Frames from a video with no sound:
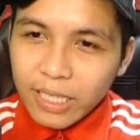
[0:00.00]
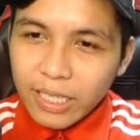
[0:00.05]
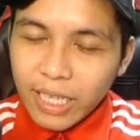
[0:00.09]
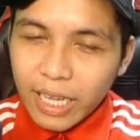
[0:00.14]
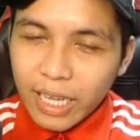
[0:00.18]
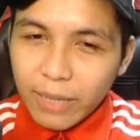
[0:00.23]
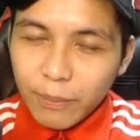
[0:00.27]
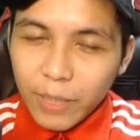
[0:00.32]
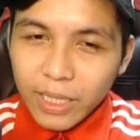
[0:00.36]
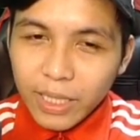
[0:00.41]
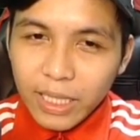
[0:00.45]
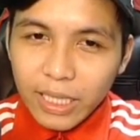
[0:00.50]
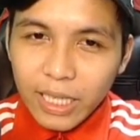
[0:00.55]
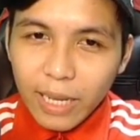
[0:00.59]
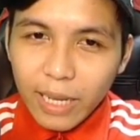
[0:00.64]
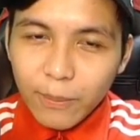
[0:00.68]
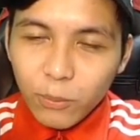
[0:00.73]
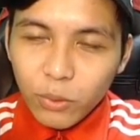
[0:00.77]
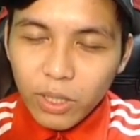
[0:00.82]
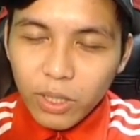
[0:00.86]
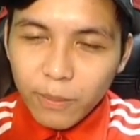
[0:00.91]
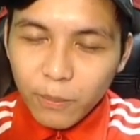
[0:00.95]
Dan bagi
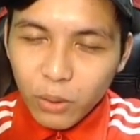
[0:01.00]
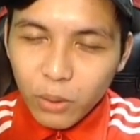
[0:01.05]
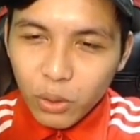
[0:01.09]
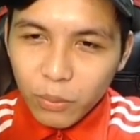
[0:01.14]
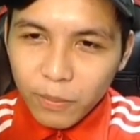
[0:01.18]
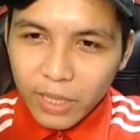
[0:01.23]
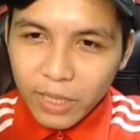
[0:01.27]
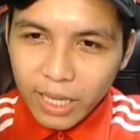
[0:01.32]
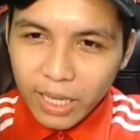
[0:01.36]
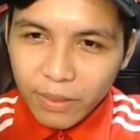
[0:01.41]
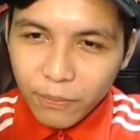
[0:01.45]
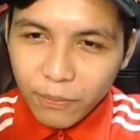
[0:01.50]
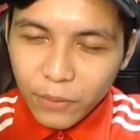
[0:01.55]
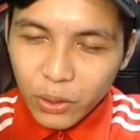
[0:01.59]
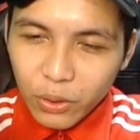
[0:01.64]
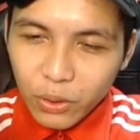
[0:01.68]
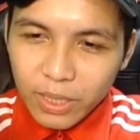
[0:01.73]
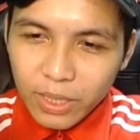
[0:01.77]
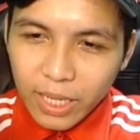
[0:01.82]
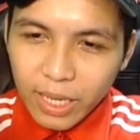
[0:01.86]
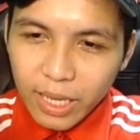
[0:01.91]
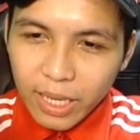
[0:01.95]
kamu yang belum lihat
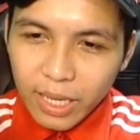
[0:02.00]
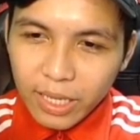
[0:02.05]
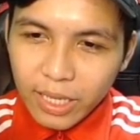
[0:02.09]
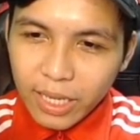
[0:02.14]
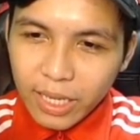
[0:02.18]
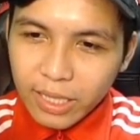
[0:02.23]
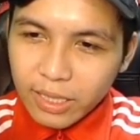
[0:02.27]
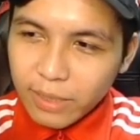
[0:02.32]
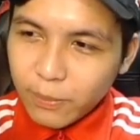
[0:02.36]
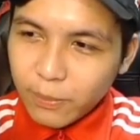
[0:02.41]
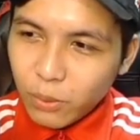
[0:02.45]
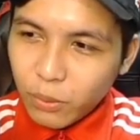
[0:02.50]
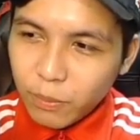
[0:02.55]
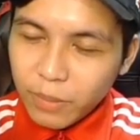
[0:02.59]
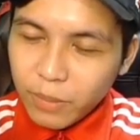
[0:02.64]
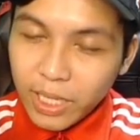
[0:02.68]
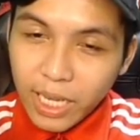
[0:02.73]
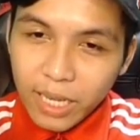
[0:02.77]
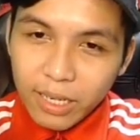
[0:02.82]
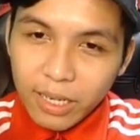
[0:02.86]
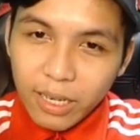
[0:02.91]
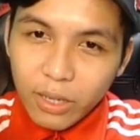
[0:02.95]
video saya yang sebelum
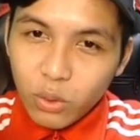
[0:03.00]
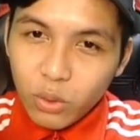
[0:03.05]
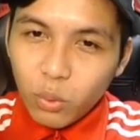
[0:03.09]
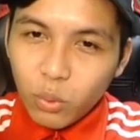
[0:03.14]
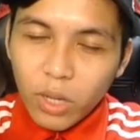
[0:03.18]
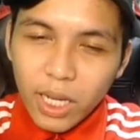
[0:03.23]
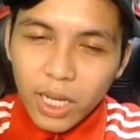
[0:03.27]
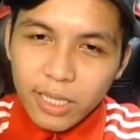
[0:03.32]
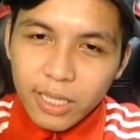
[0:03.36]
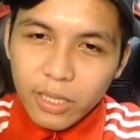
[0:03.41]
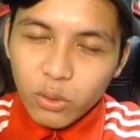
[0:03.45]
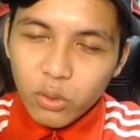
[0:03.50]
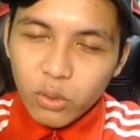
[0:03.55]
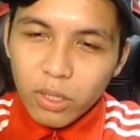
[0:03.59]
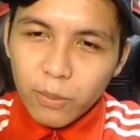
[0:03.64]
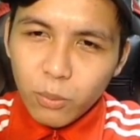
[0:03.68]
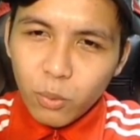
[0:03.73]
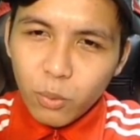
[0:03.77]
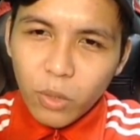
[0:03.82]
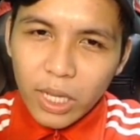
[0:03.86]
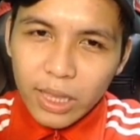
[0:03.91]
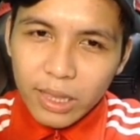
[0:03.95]
ini ada dua, saya
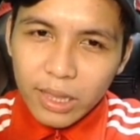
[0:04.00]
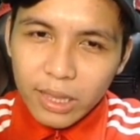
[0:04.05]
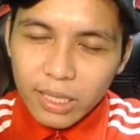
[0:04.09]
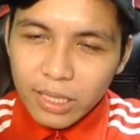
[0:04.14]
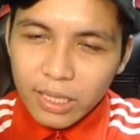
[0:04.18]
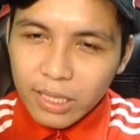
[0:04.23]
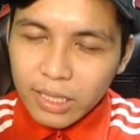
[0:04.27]
sudah buat.